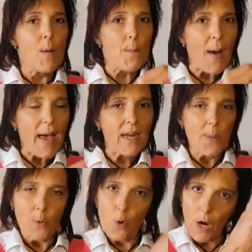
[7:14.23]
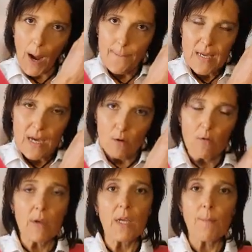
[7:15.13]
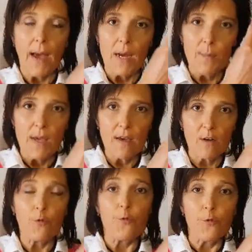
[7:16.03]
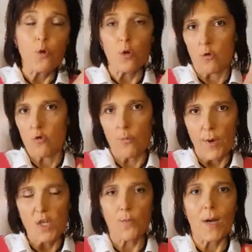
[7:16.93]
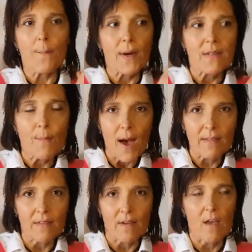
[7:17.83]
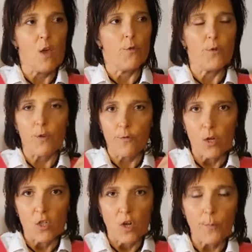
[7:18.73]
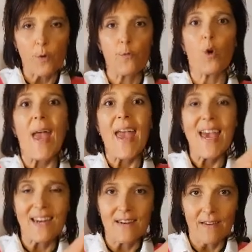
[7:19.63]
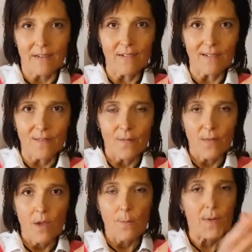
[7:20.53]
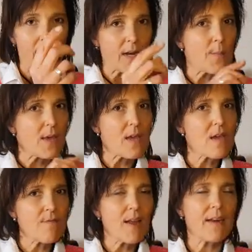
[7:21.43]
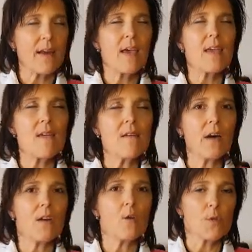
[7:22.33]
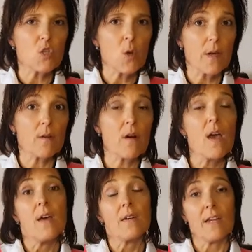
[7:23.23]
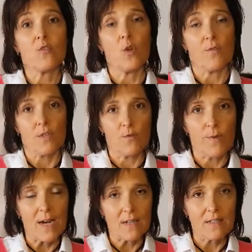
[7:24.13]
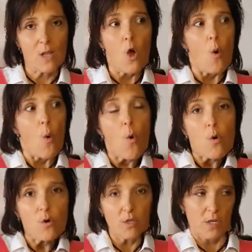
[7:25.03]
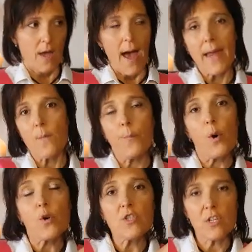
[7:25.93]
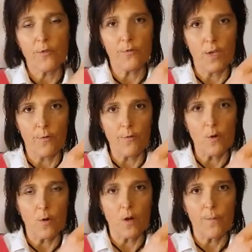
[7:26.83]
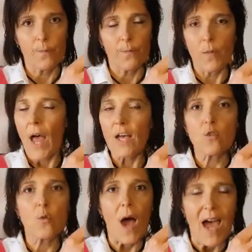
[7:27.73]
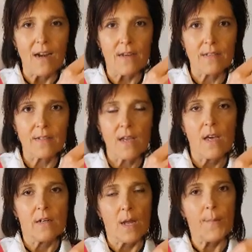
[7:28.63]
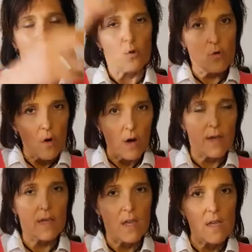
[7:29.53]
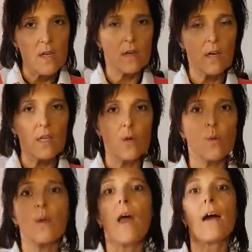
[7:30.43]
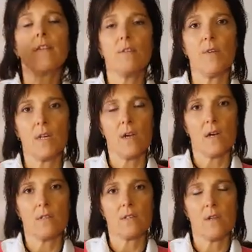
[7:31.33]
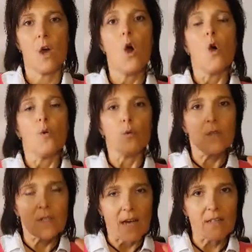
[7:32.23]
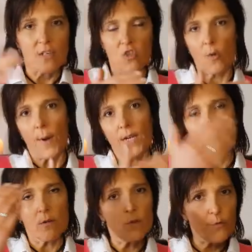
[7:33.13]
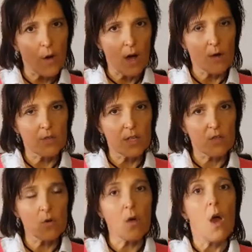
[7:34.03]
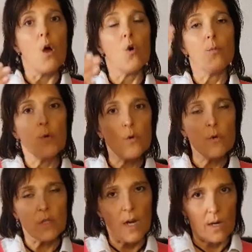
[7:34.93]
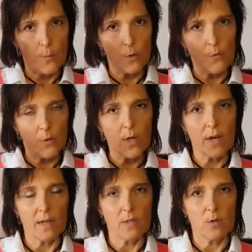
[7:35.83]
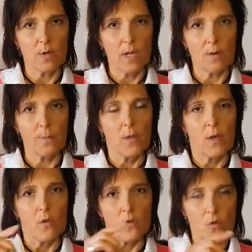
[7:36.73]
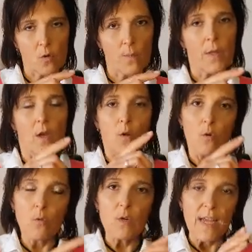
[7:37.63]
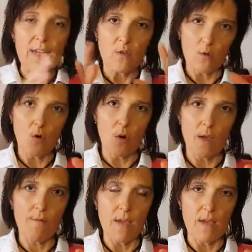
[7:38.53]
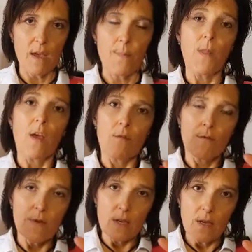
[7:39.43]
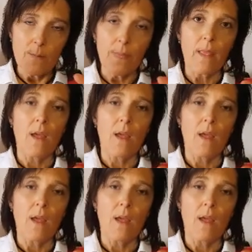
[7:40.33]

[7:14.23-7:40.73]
meine Programmierung in meinem Hirn für zum Beispiel Mathematik, für die Führerscheinprüfung ändern, mit einem Ich will, deiner inneren Überzeugung, dass du etwas willst und einem positiven Gefühl, hast du alles, damit du neue Gehirnregionen aktivieren kannst. Und das ist schon mal die Grundvoraussetzung, um gut in eine Prüfung hineinzugehen. So, nun gehst du neue Wege. Wie